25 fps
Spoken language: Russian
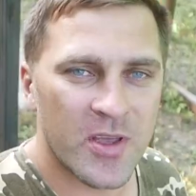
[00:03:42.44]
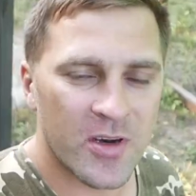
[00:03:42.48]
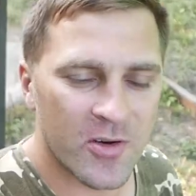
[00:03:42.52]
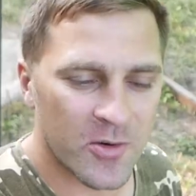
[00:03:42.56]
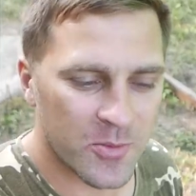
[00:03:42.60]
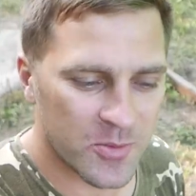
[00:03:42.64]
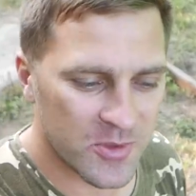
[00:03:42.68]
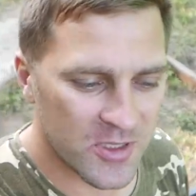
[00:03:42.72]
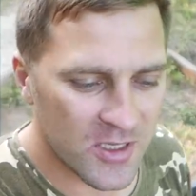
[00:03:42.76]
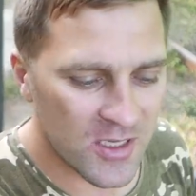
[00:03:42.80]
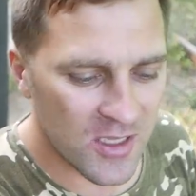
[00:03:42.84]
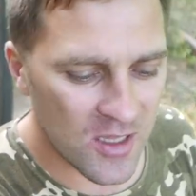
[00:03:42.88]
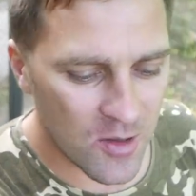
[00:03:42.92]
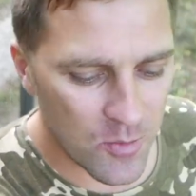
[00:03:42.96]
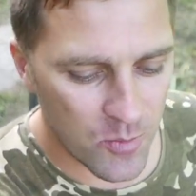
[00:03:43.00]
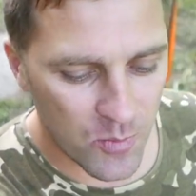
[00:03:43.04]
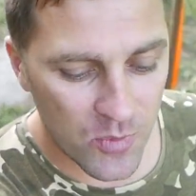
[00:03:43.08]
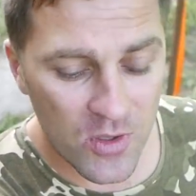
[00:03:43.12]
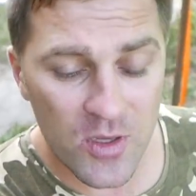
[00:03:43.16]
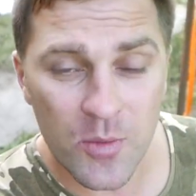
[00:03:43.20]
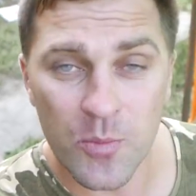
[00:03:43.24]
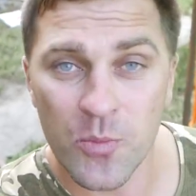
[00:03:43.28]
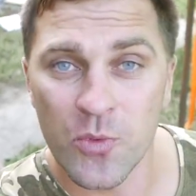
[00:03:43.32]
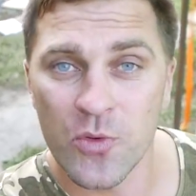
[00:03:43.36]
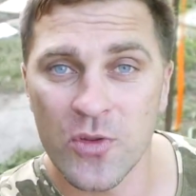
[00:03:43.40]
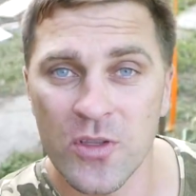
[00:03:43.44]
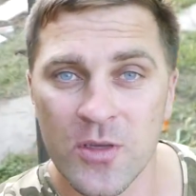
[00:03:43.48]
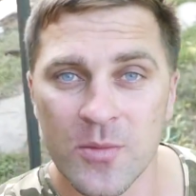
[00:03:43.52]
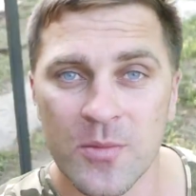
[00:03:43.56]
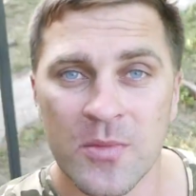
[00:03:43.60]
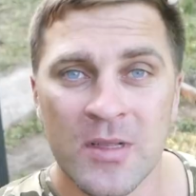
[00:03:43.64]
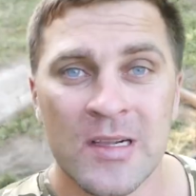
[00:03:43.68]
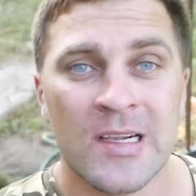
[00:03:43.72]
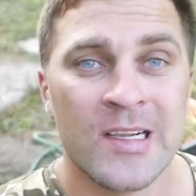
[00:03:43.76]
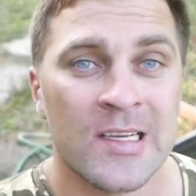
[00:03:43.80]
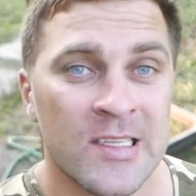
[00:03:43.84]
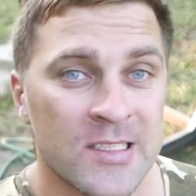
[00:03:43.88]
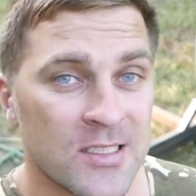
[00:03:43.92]
Первым делом мы
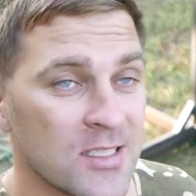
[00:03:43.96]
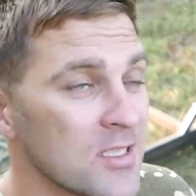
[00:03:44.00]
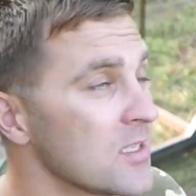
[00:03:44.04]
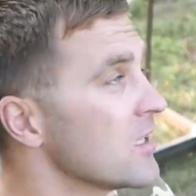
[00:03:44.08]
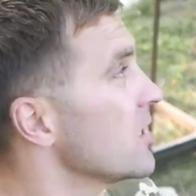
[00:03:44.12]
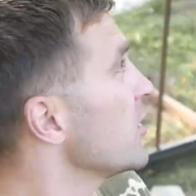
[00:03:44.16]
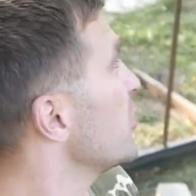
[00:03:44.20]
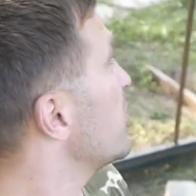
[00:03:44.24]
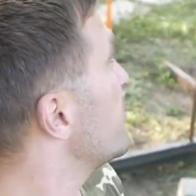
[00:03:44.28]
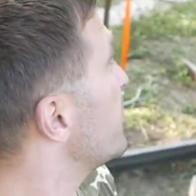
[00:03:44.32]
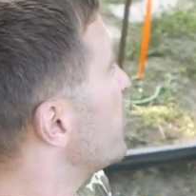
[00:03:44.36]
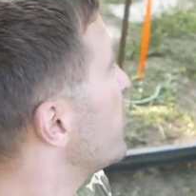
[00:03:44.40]
будем делать